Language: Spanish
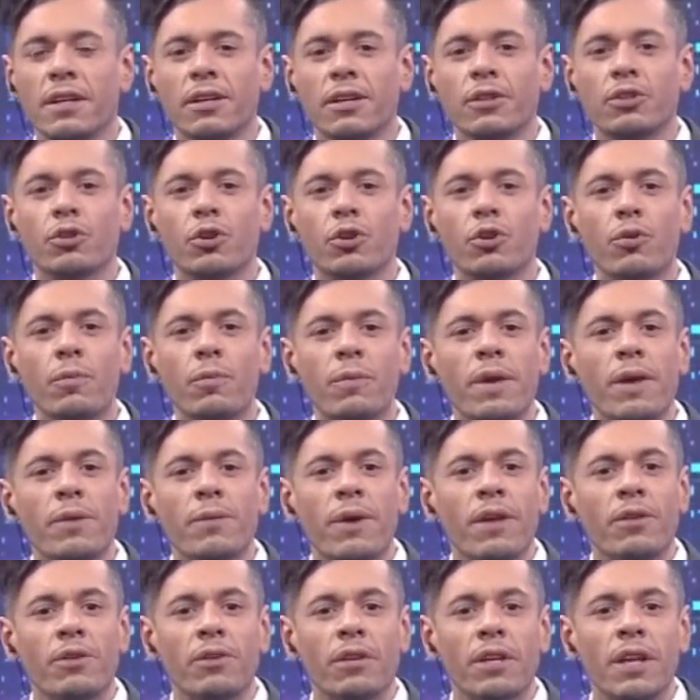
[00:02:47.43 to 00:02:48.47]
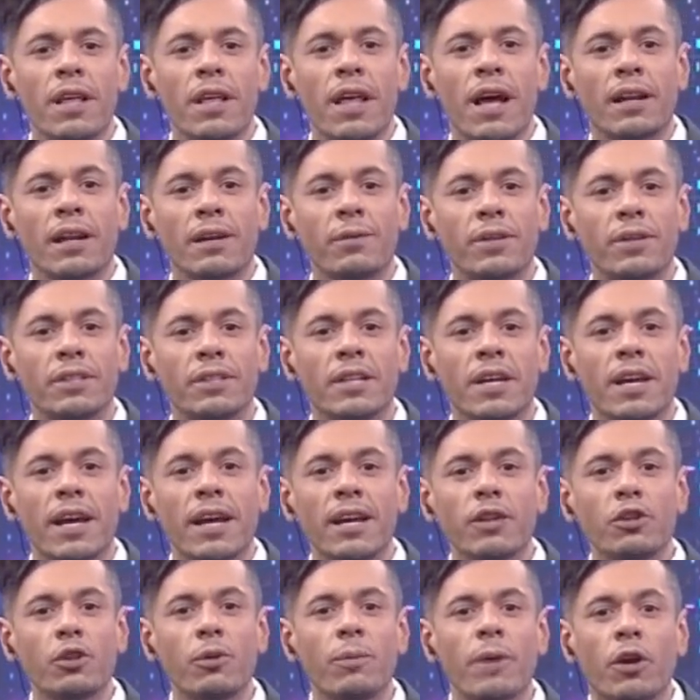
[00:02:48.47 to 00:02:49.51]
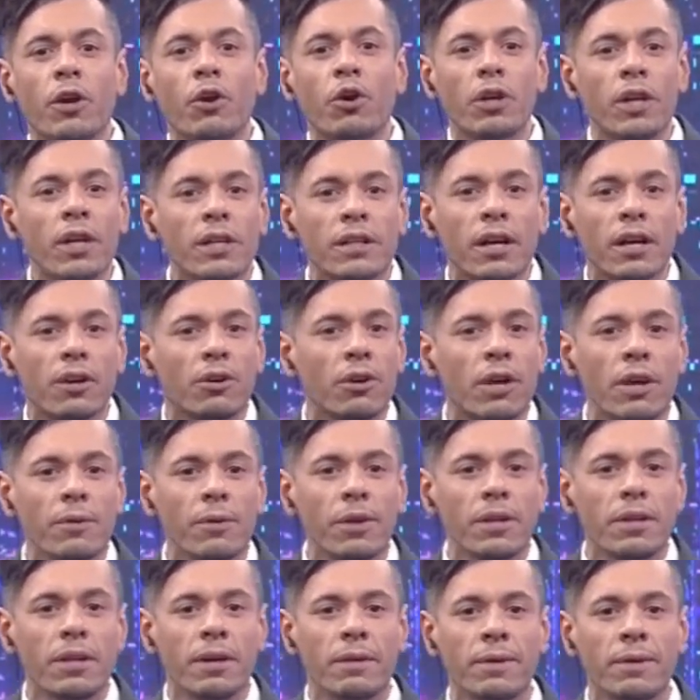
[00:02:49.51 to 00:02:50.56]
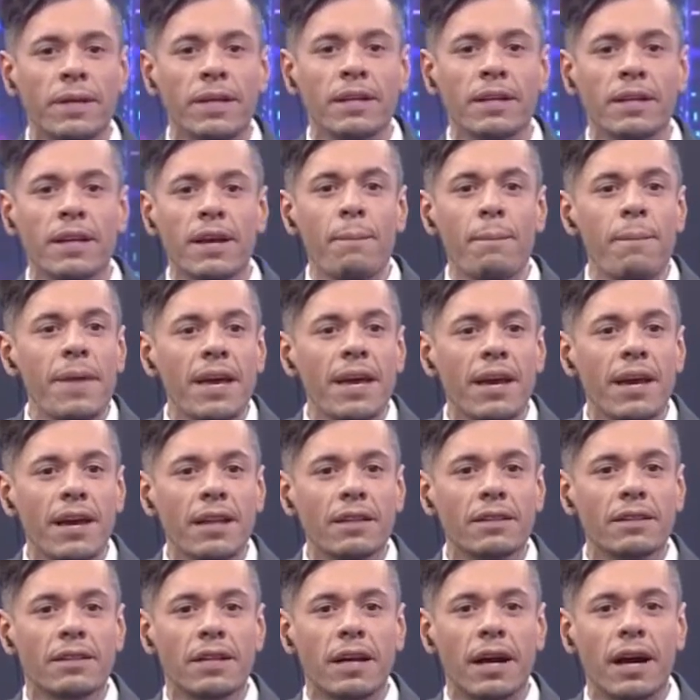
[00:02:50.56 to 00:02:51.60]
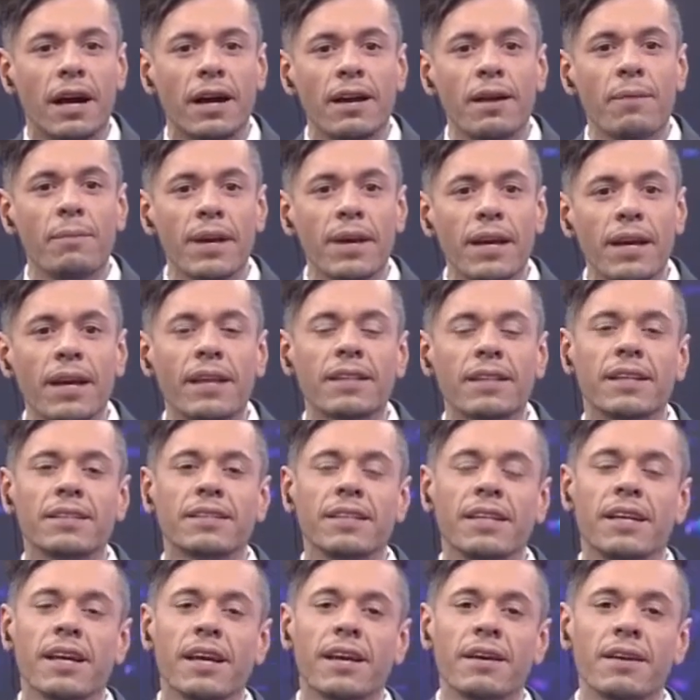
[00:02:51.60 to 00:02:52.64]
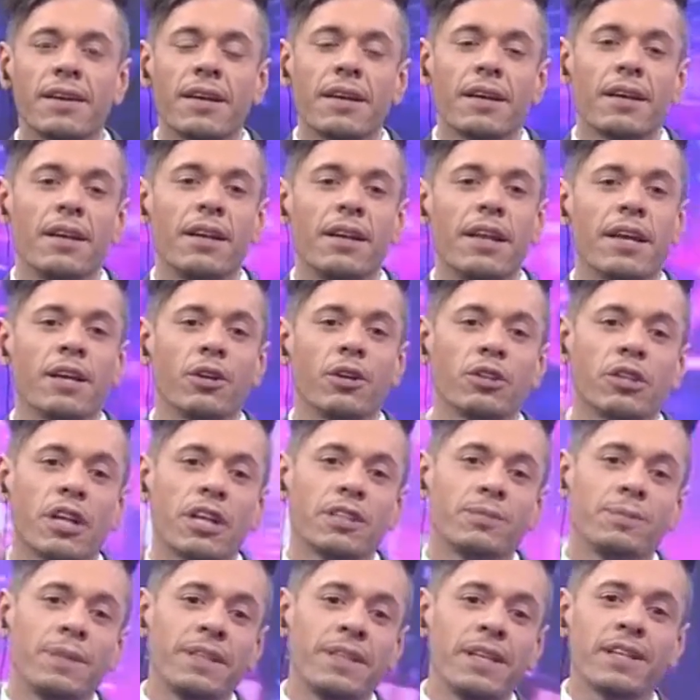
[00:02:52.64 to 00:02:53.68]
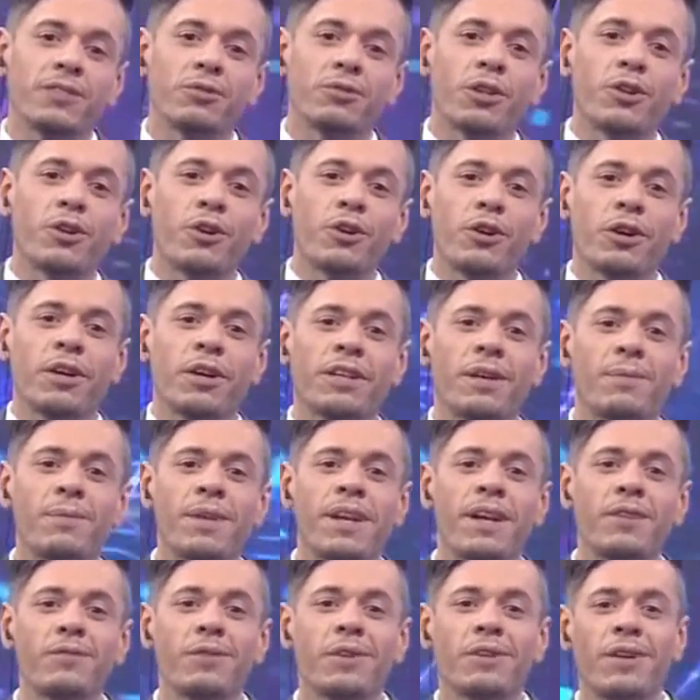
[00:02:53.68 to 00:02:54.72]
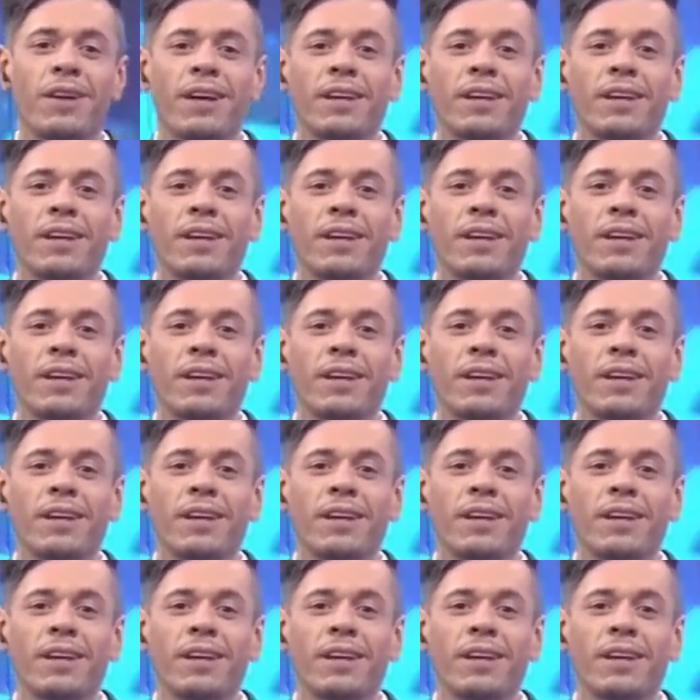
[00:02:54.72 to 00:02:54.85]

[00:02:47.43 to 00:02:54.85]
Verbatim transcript: Yo no me evado de nada, al revés. Esto me conecta con la vida a mí. Me encanta, me encanta. Así que les quiero transmitir eso a todos los que están mirando, a todas